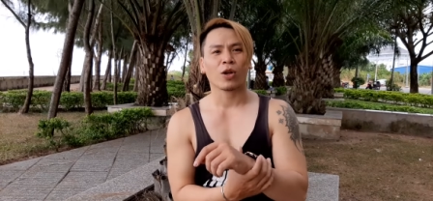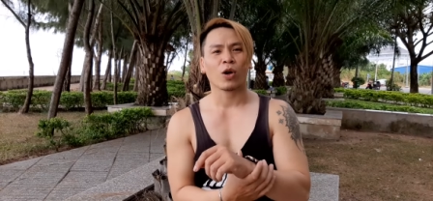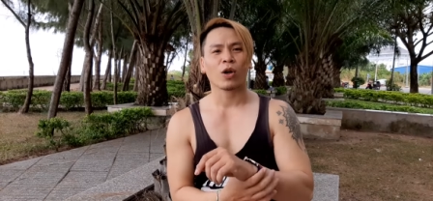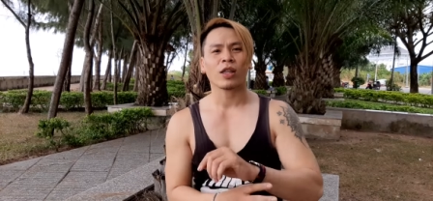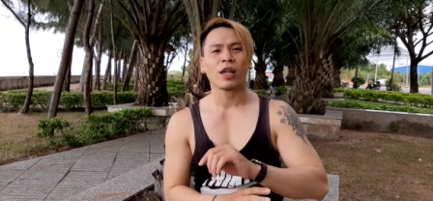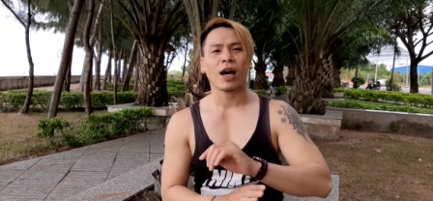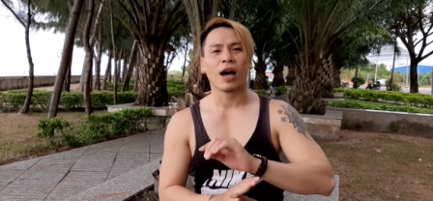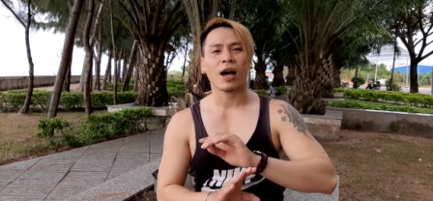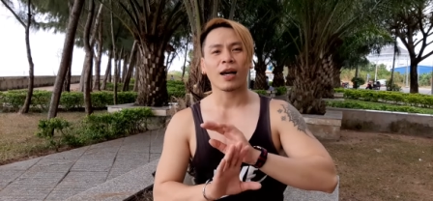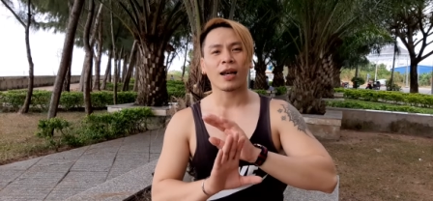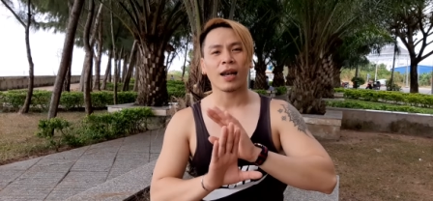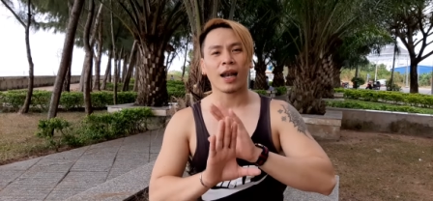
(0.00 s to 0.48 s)
có
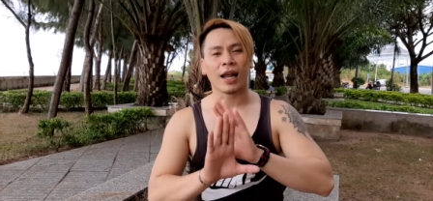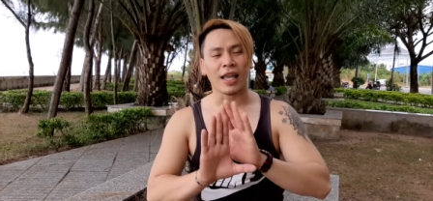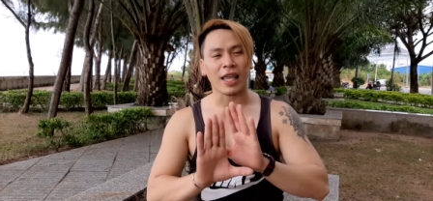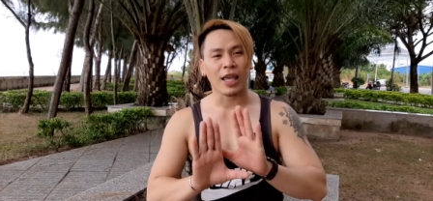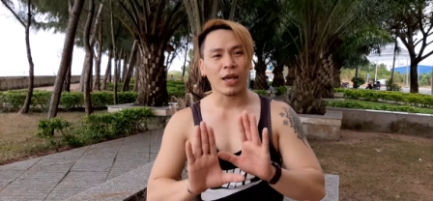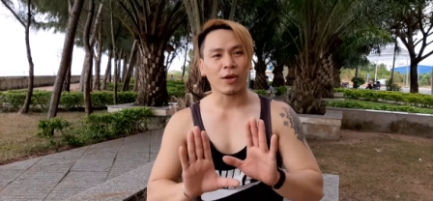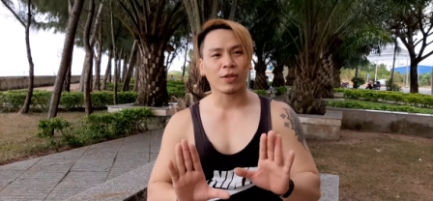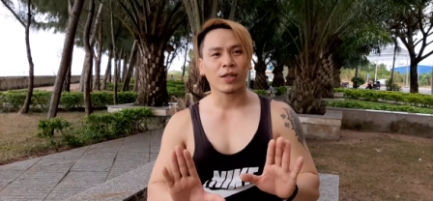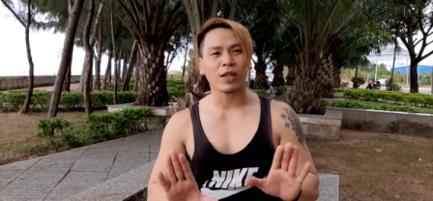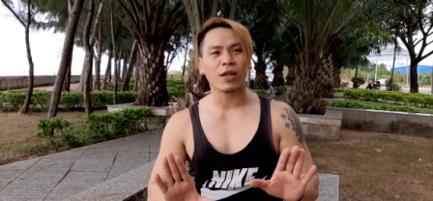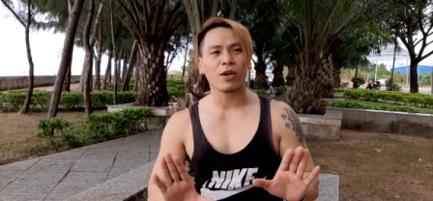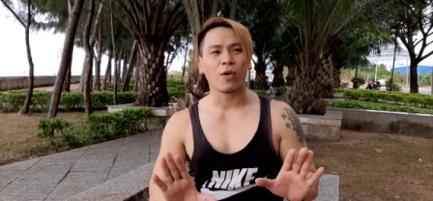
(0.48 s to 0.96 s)
thật là
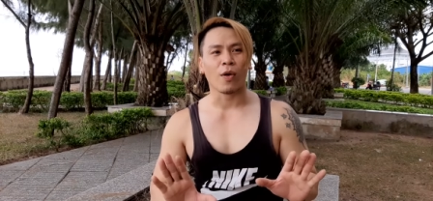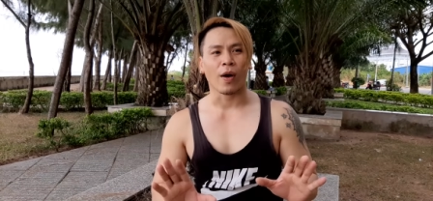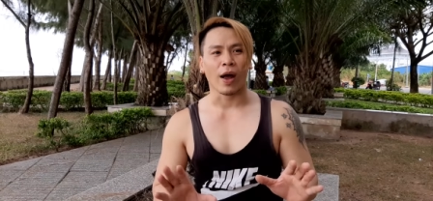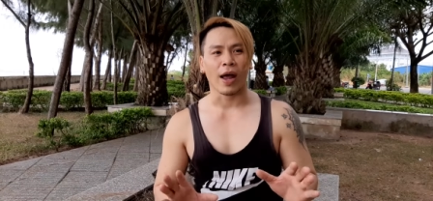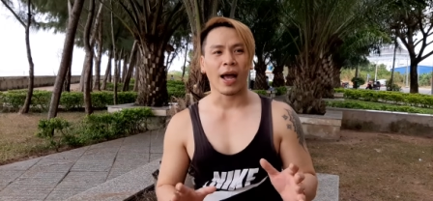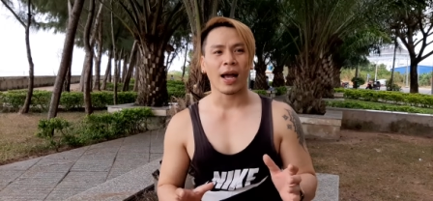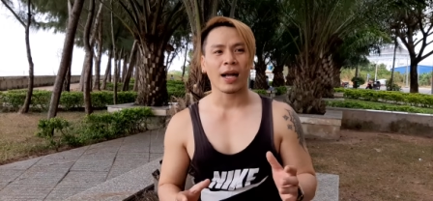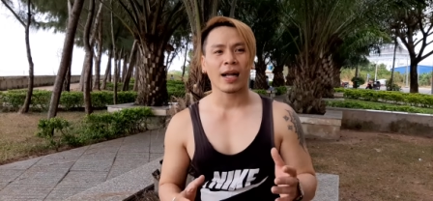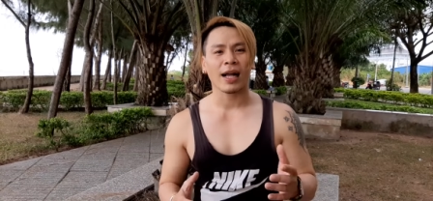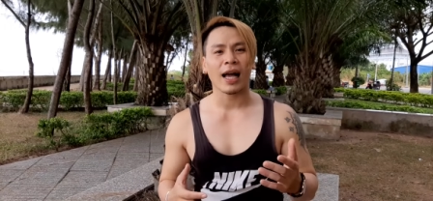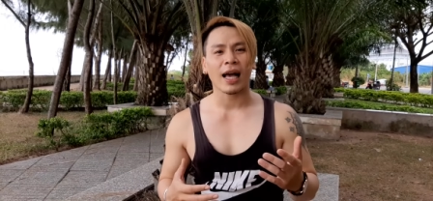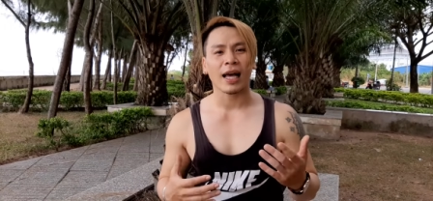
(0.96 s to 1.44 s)
nhiều sức
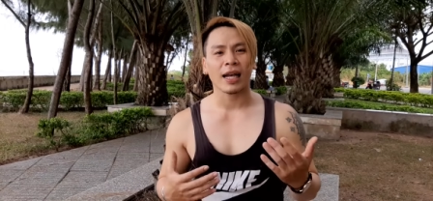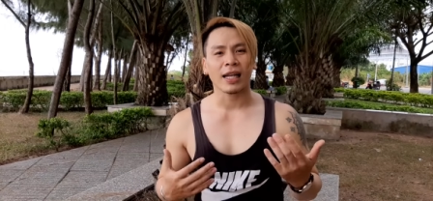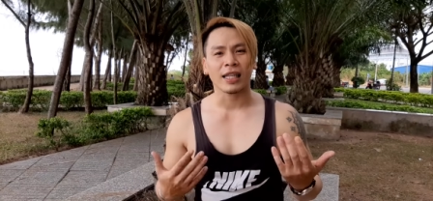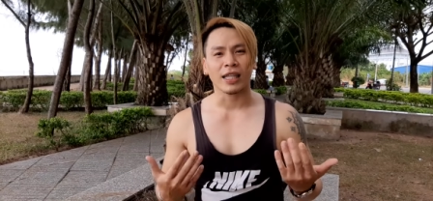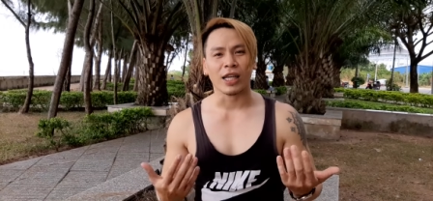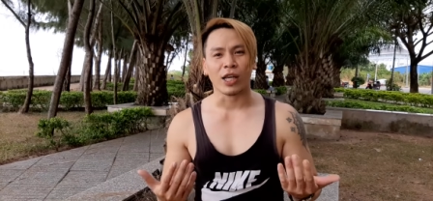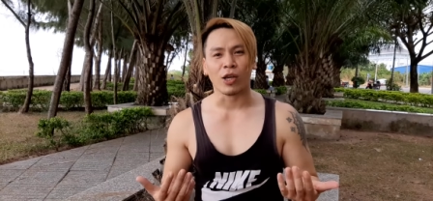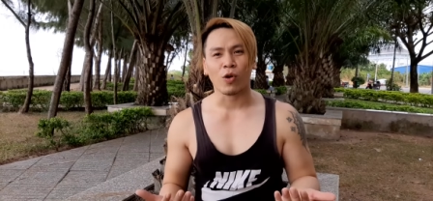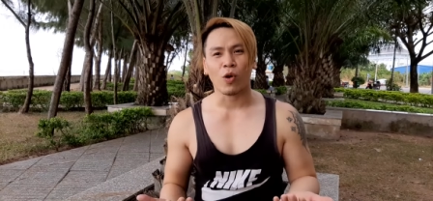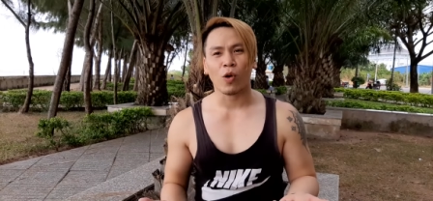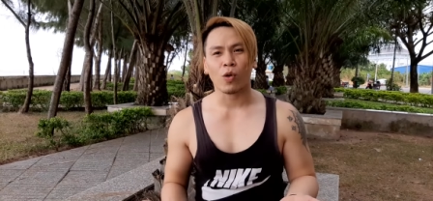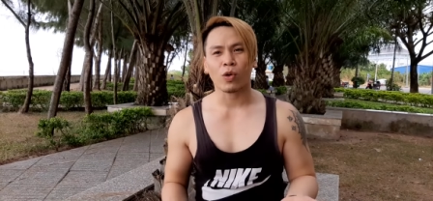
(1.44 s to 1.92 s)
khỏe các anh
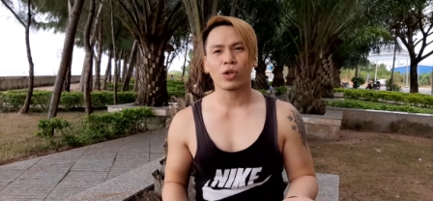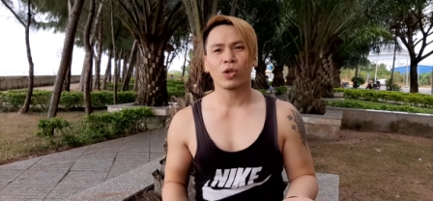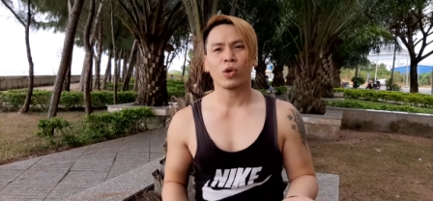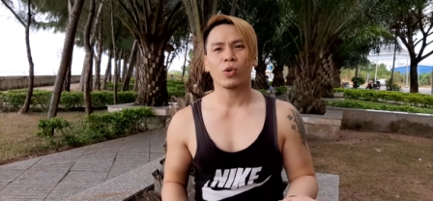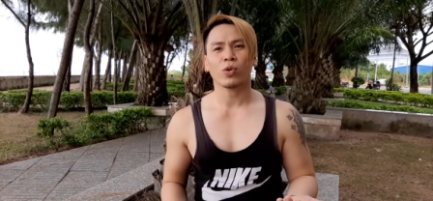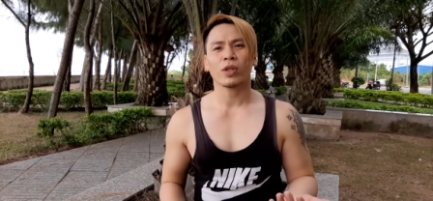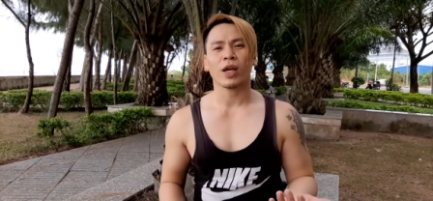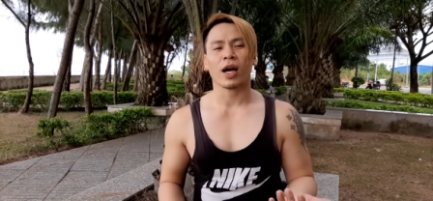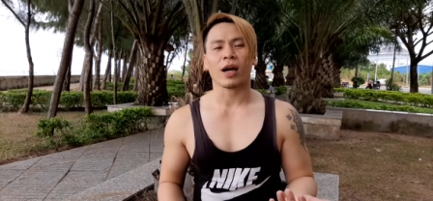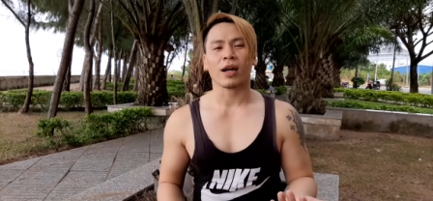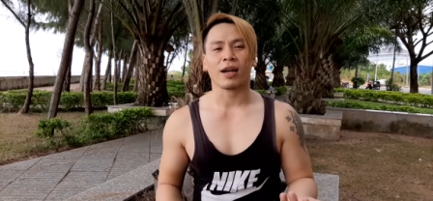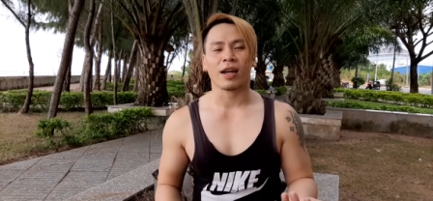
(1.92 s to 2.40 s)
chị cô
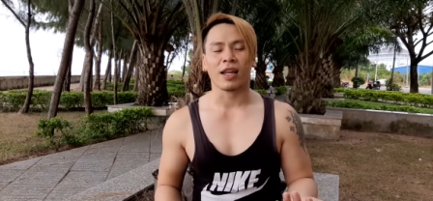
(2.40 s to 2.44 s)
chú thật